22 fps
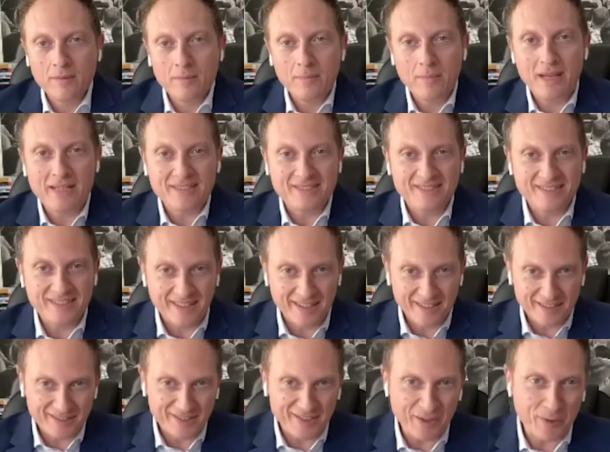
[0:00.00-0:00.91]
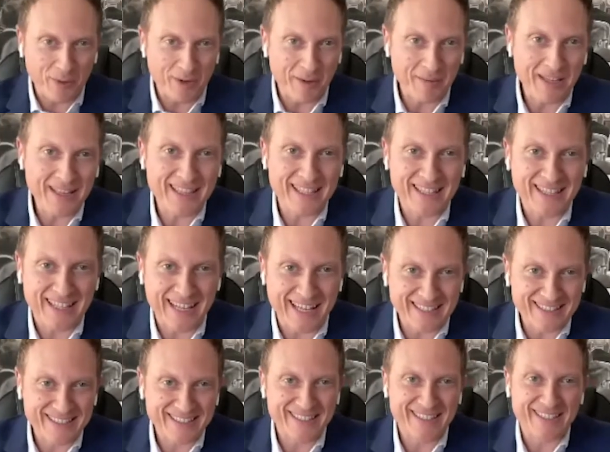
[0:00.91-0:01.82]
Beh, sì, sicuramente
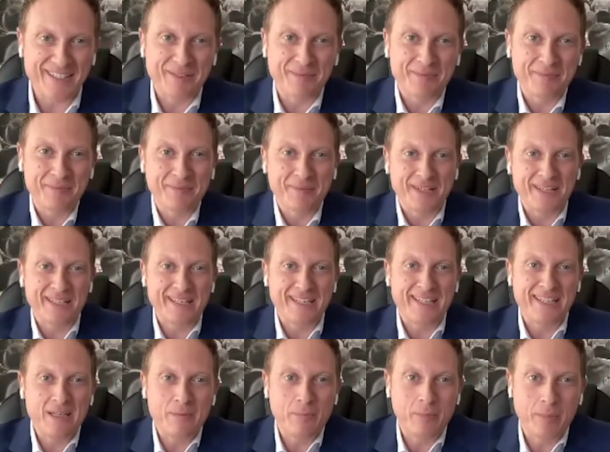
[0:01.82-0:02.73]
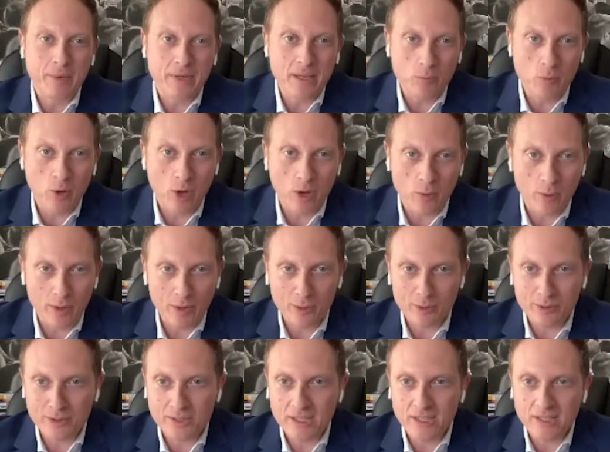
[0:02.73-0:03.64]
tanti. Eh, il primo è
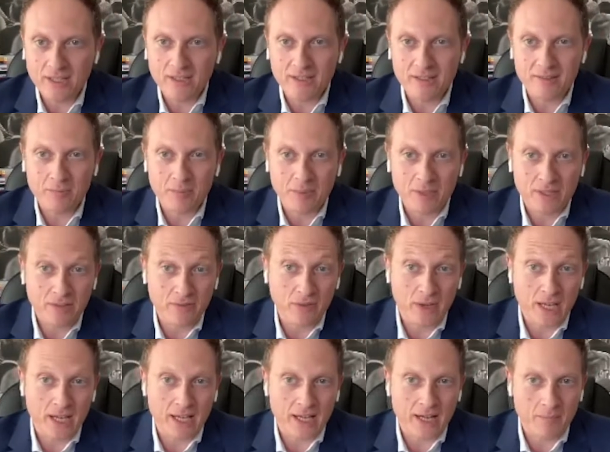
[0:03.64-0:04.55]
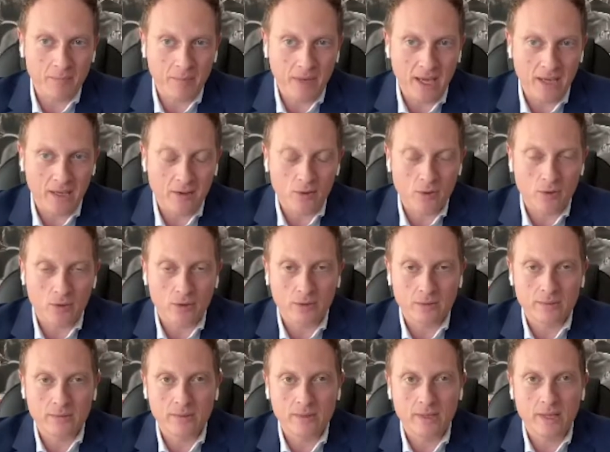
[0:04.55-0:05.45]
quello di pianificare al meglio
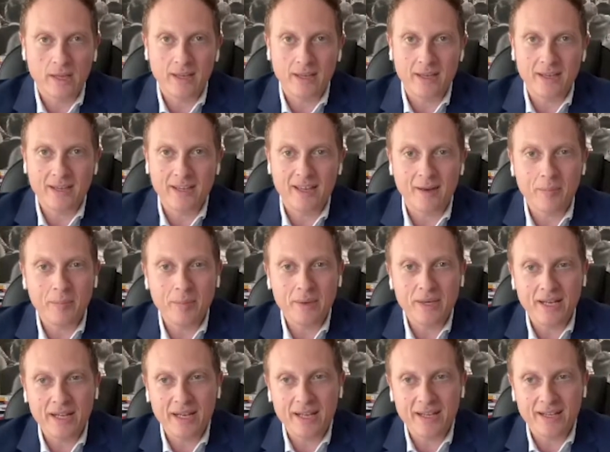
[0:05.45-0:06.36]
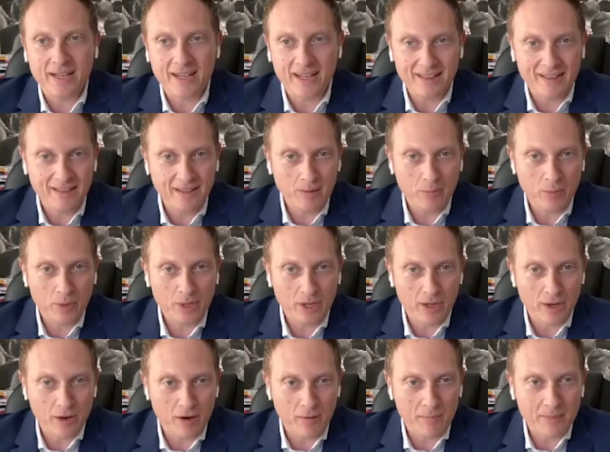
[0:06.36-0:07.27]
e capire che tipo di
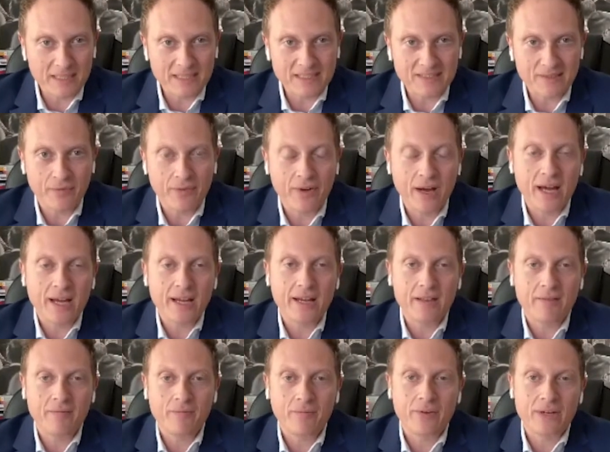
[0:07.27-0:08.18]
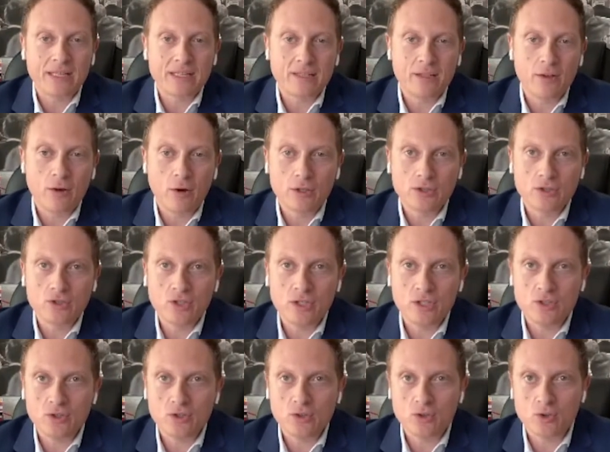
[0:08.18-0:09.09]
e-commerce fare. Infatti
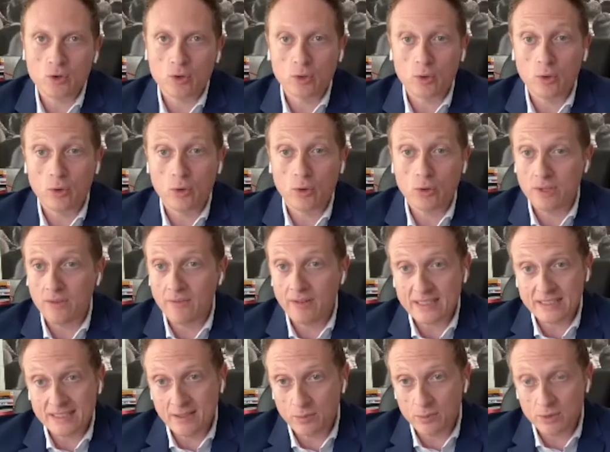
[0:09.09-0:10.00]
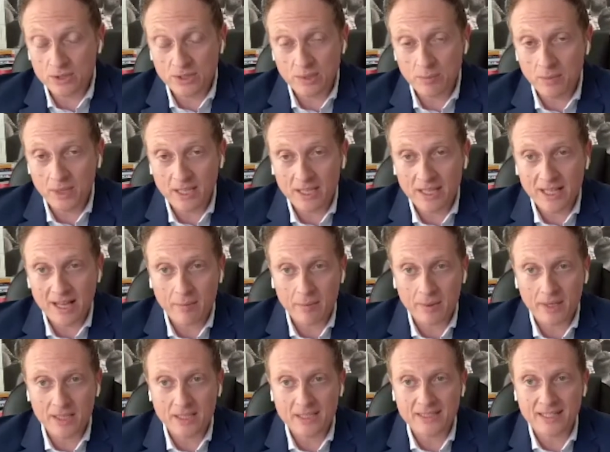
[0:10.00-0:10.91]
oggi ci sono diverse possibilità
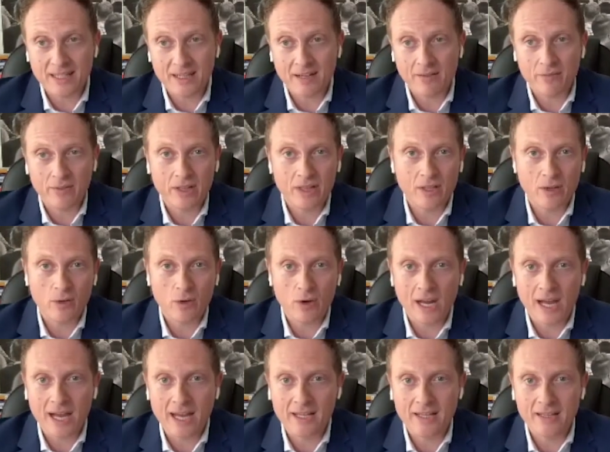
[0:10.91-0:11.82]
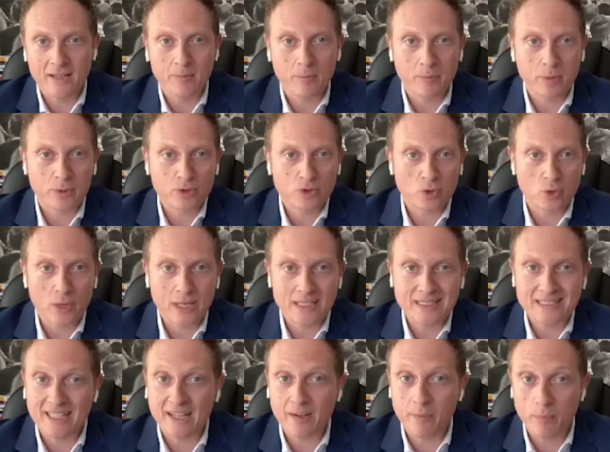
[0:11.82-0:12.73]
per iniziare a vendere online, possono
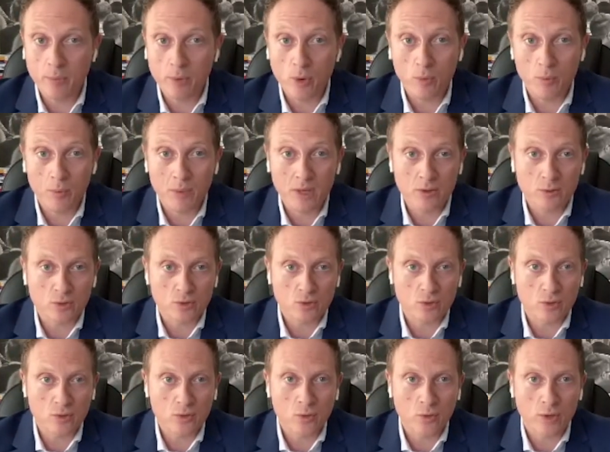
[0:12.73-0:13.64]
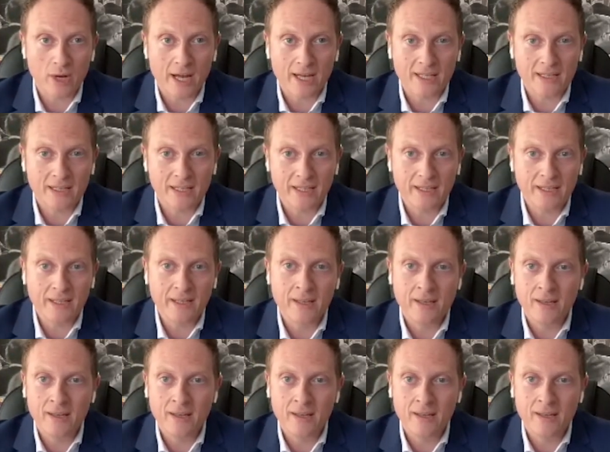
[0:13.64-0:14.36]
essere più o meno strutturate.